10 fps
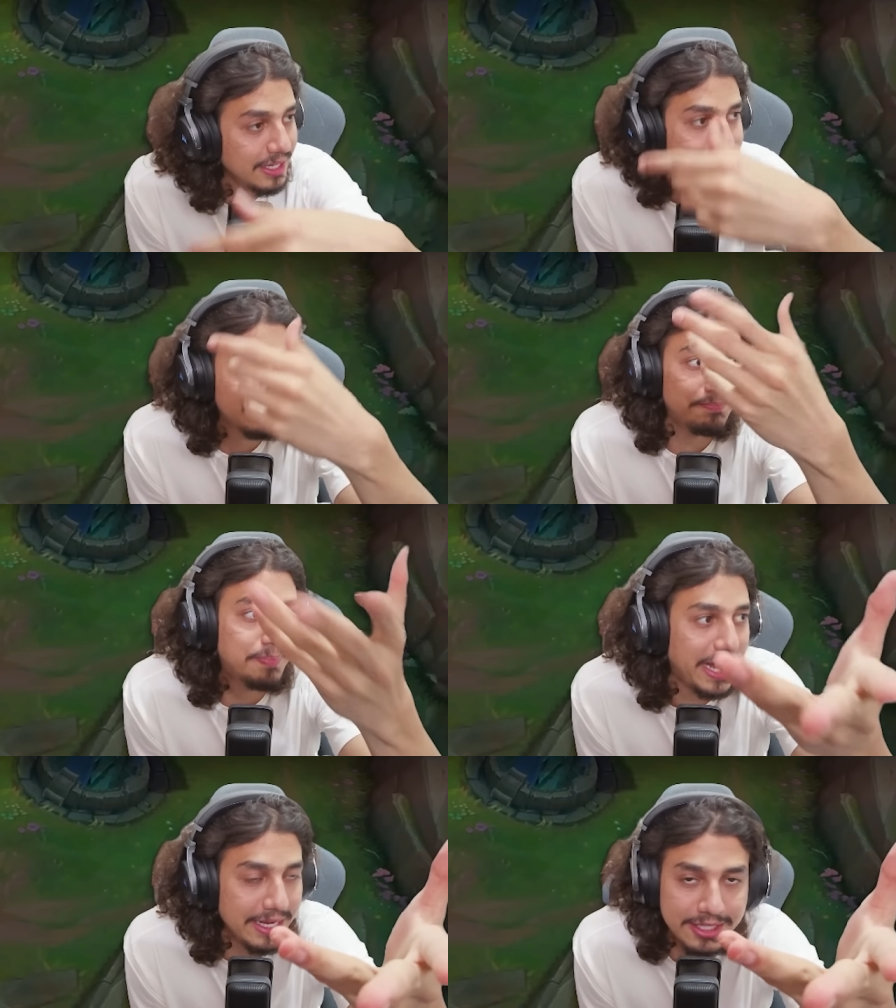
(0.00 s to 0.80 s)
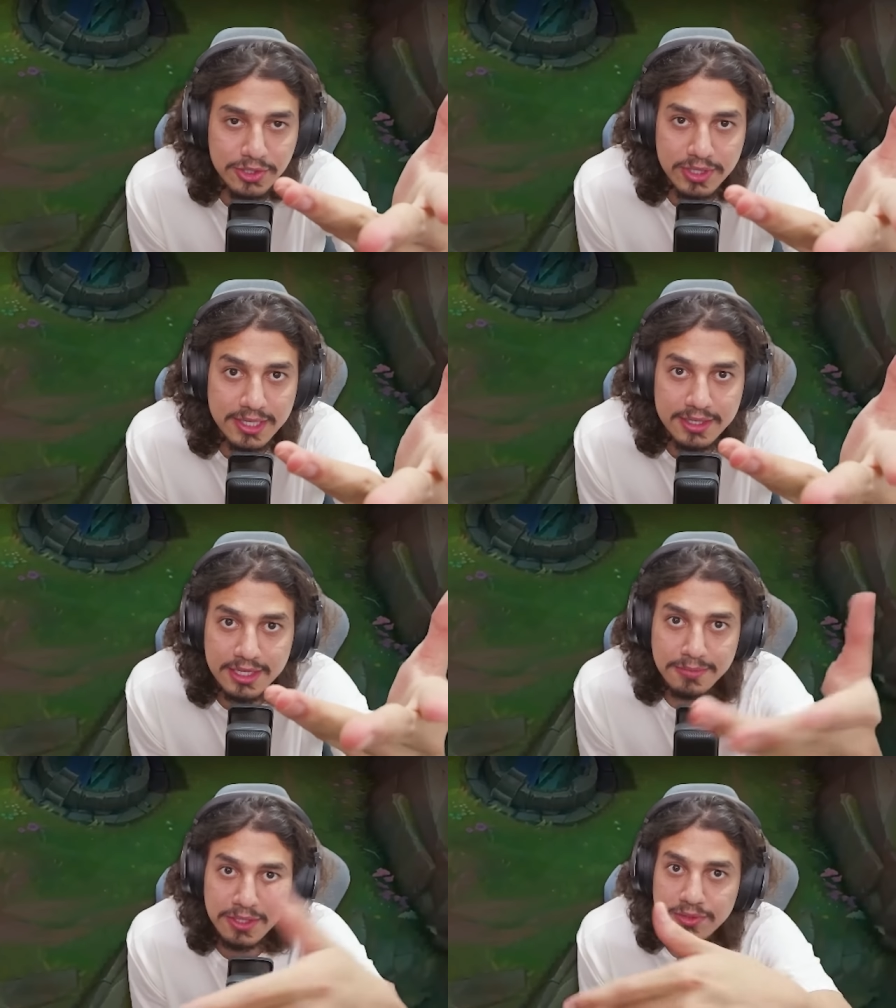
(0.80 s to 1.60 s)
E esse Pike jogando
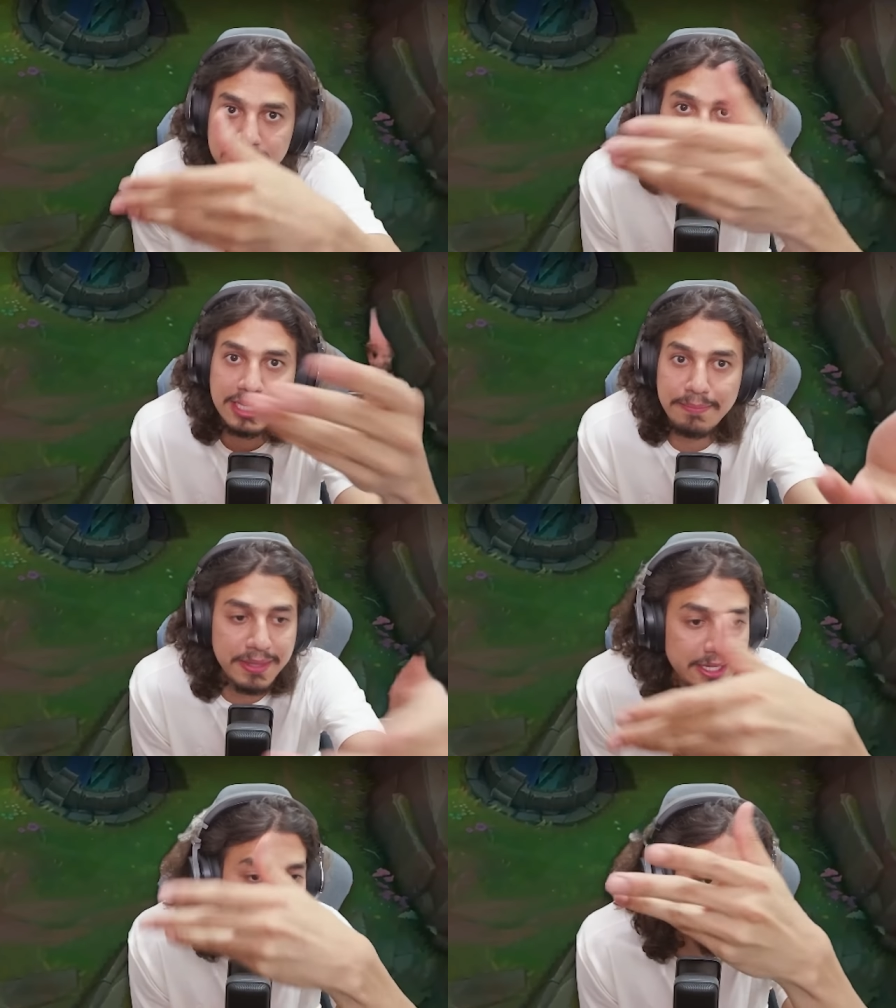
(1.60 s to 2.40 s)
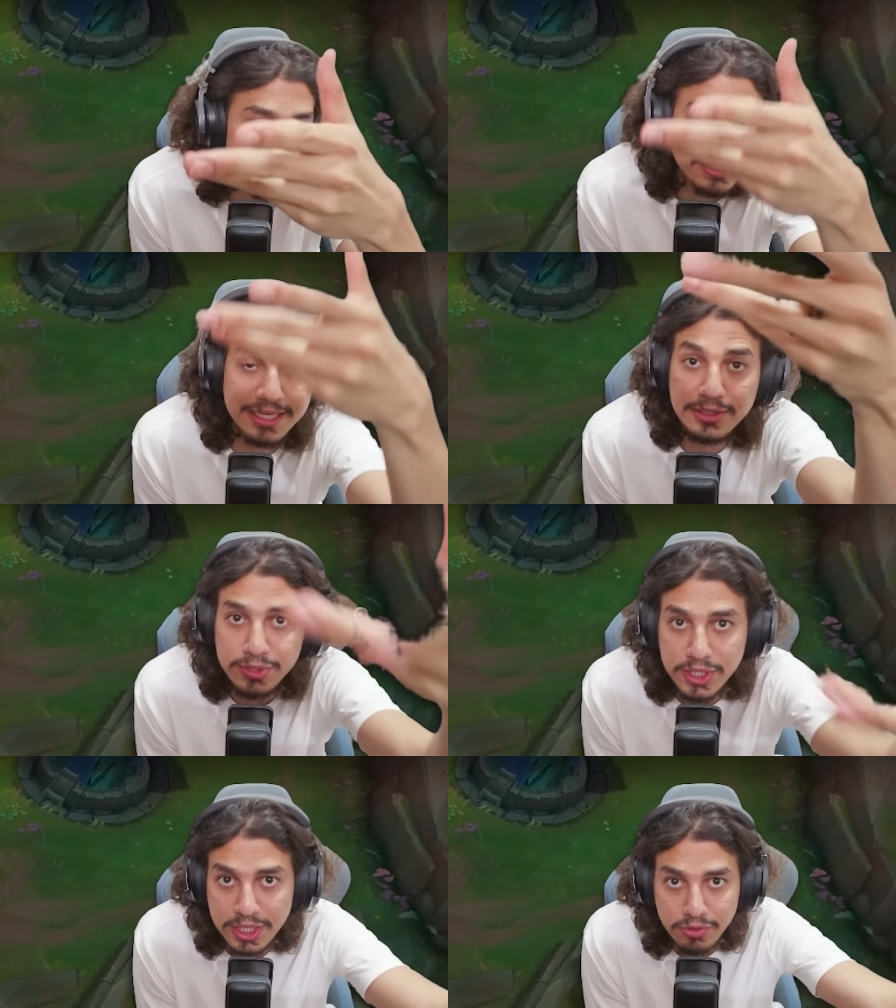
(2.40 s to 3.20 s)
criminoso aí habilitou esse tanto
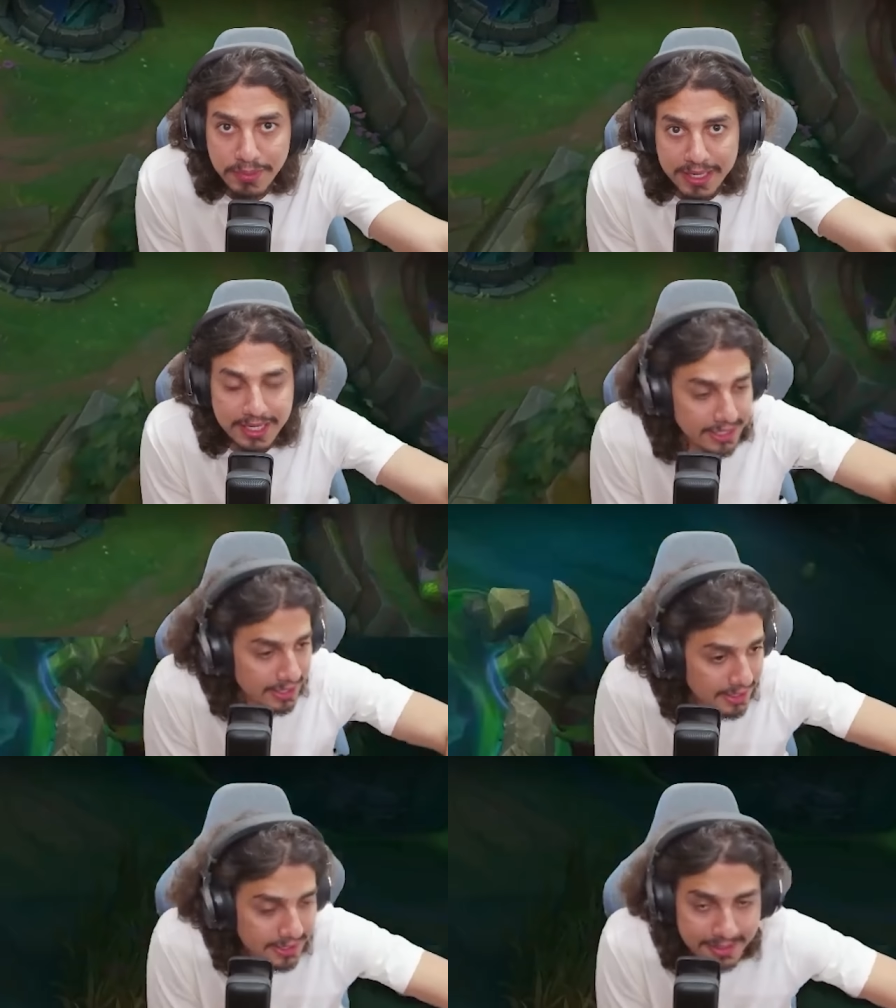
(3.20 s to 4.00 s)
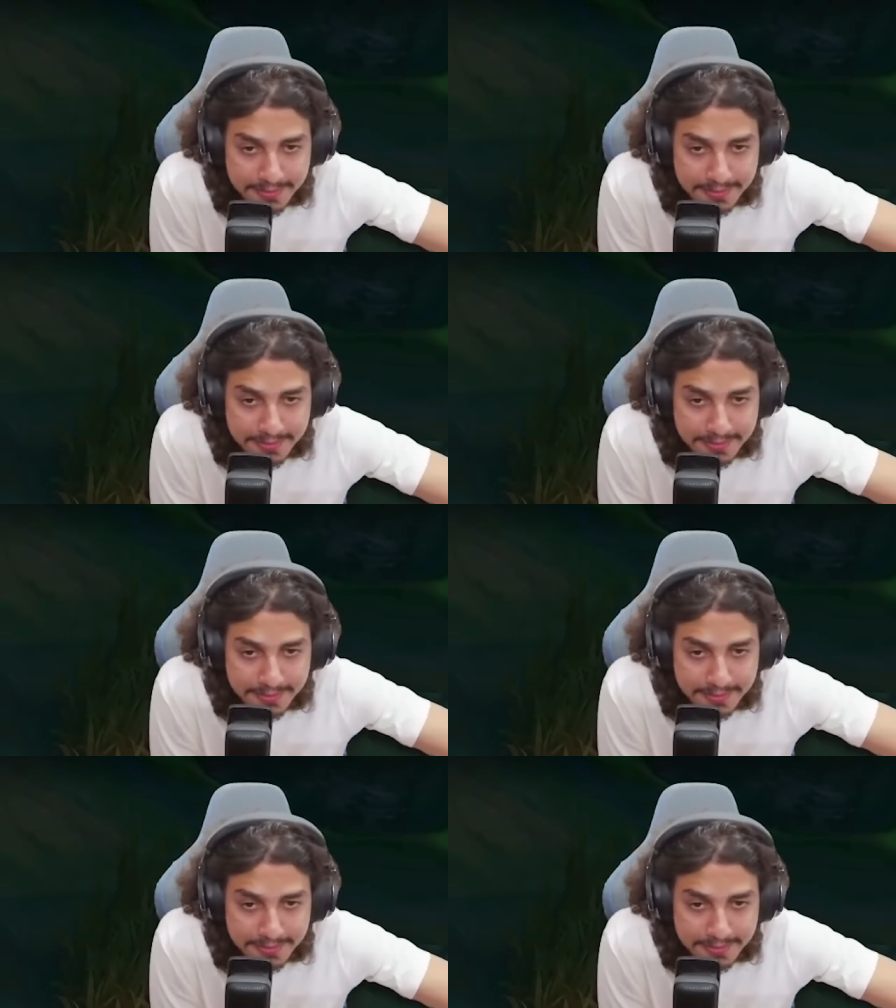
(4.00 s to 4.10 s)
de kill pra Catarina, né,